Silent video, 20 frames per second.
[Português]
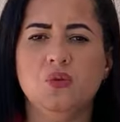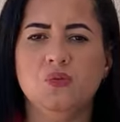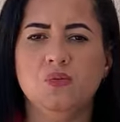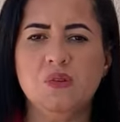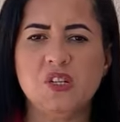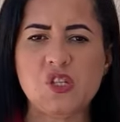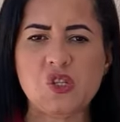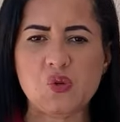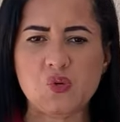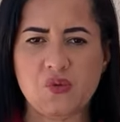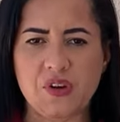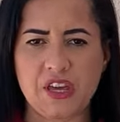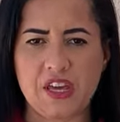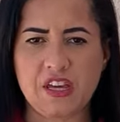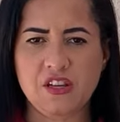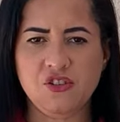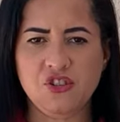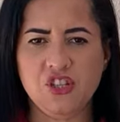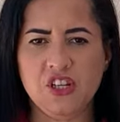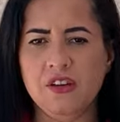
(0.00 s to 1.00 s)
uma
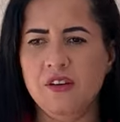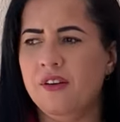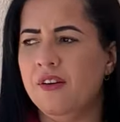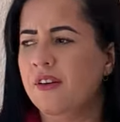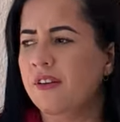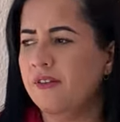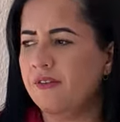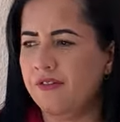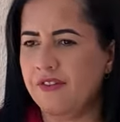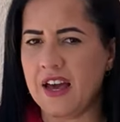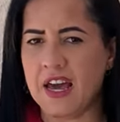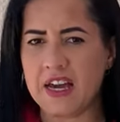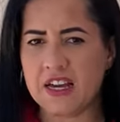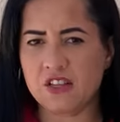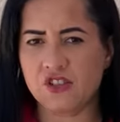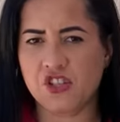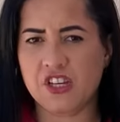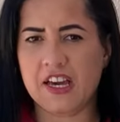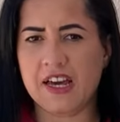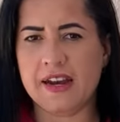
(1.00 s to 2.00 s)
suíte, vaga
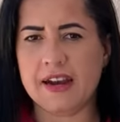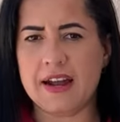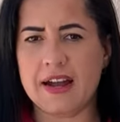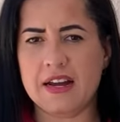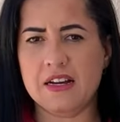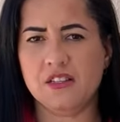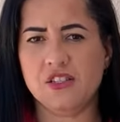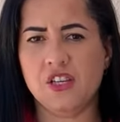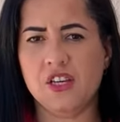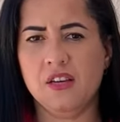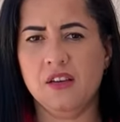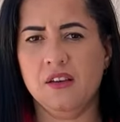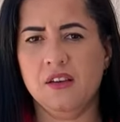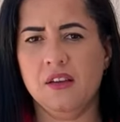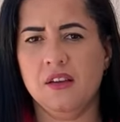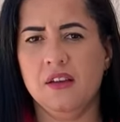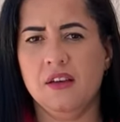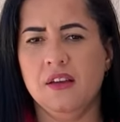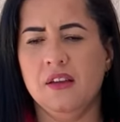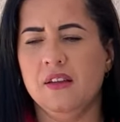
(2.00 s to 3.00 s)
de garagem,
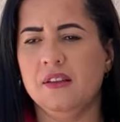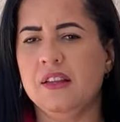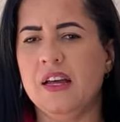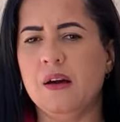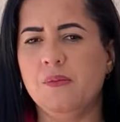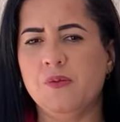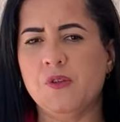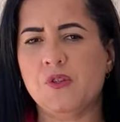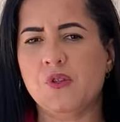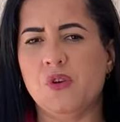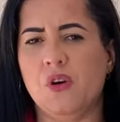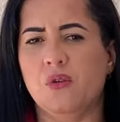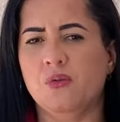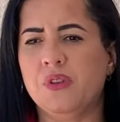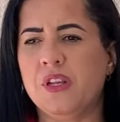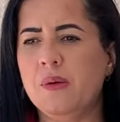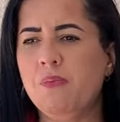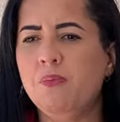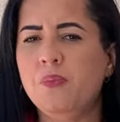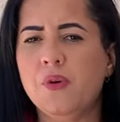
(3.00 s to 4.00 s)
tá, pessoal?
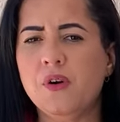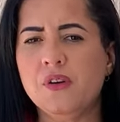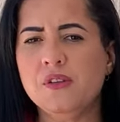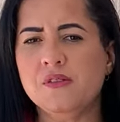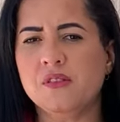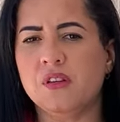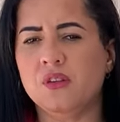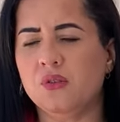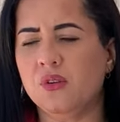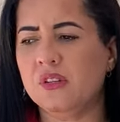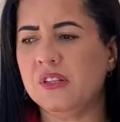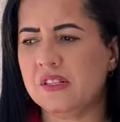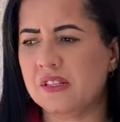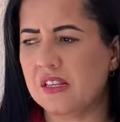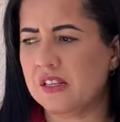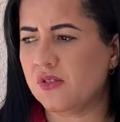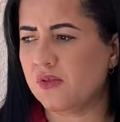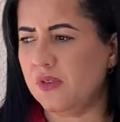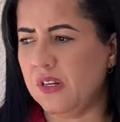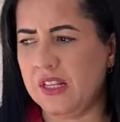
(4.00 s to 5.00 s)
Depois que todas
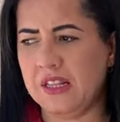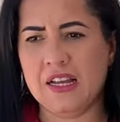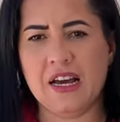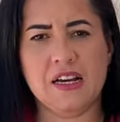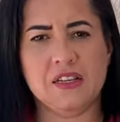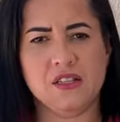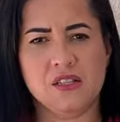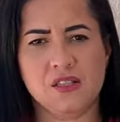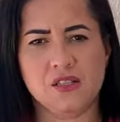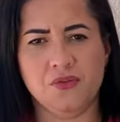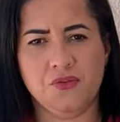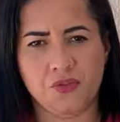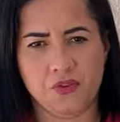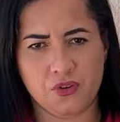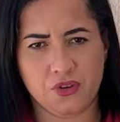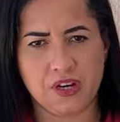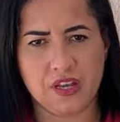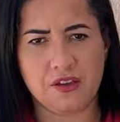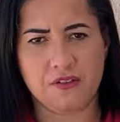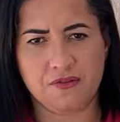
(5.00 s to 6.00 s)
as unidades
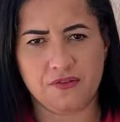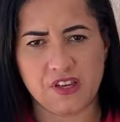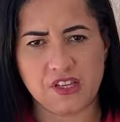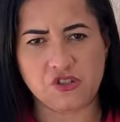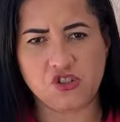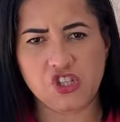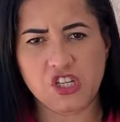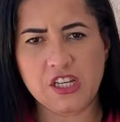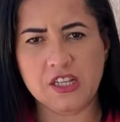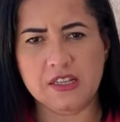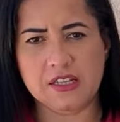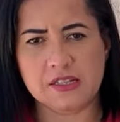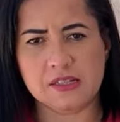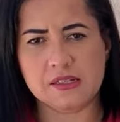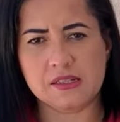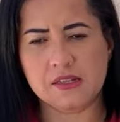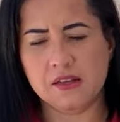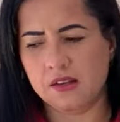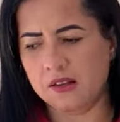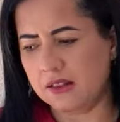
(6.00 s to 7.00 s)
forem
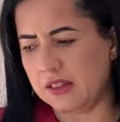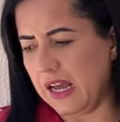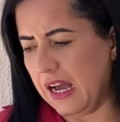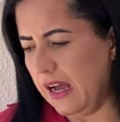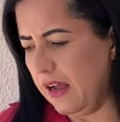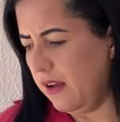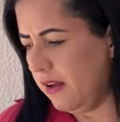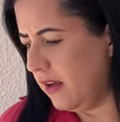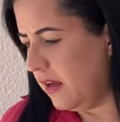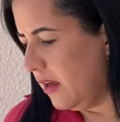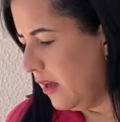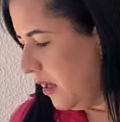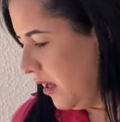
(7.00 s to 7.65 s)
vendidas, tá?